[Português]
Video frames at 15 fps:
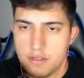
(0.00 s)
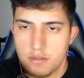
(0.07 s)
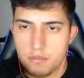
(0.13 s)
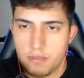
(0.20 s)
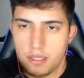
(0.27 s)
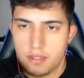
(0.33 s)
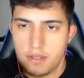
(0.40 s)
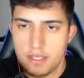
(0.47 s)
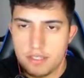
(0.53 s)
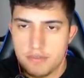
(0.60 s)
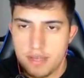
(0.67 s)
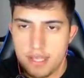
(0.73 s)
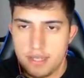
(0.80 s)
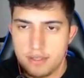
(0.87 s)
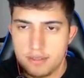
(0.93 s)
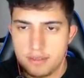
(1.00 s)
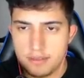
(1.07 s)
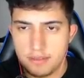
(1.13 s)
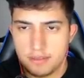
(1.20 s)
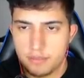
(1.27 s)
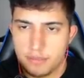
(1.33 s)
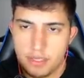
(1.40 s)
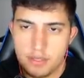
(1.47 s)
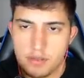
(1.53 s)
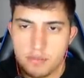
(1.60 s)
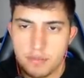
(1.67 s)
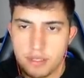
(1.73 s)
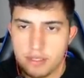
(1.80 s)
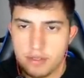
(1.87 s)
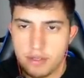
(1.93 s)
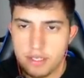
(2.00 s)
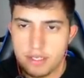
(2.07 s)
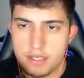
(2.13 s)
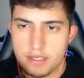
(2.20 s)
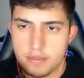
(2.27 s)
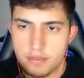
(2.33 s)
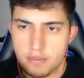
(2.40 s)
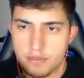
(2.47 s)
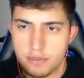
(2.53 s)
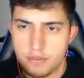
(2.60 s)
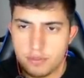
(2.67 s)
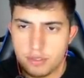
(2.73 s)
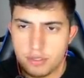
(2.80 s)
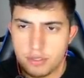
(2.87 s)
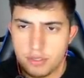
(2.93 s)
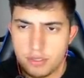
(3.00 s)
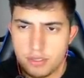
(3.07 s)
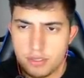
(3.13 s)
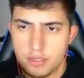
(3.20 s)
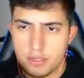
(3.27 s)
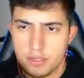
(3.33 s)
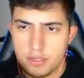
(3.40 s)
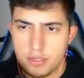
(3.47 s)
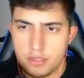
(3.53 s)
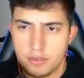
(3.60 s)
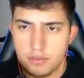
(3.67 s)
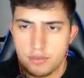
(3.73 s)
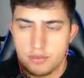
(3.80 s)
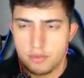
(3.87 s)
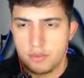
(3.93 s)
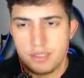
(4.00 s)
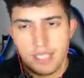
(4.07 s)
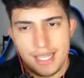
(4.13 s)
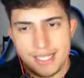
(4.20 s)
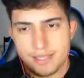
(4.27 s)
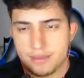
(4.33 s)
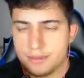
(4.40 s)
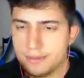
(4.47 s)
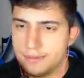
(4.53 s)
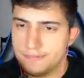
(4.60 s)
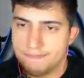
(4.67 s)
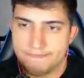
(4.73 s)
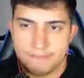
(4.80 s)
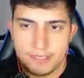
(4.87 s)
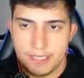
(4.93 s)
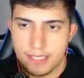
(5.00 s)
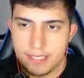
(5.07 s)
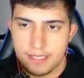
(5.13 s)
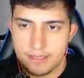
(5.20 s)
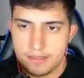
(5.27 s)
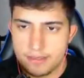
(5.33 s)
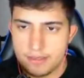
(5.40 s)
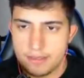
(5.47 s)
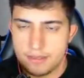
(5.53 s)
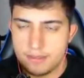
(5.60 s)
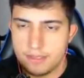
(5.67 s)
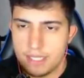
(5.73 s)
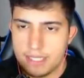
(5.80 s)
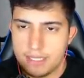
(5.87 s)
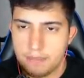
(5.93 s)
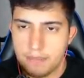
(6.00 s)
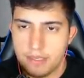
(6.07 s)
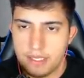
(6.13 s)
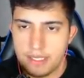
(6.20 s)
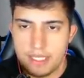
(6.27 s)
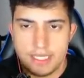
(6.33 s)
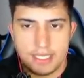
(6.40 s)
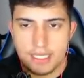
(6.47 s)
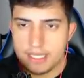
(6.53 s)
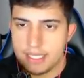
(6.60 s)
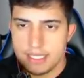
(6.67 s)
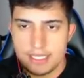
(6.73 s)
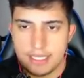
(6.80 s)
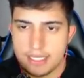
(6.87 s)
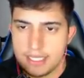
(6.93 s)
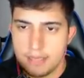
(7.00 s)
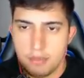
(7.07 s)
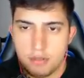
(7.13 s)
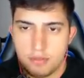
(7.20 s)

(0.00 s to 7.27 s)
Mais um pra nós, velho. Mais um pra nós, por favor. Um do Taco. Não é. Nada a pena. Nada, nada, nada.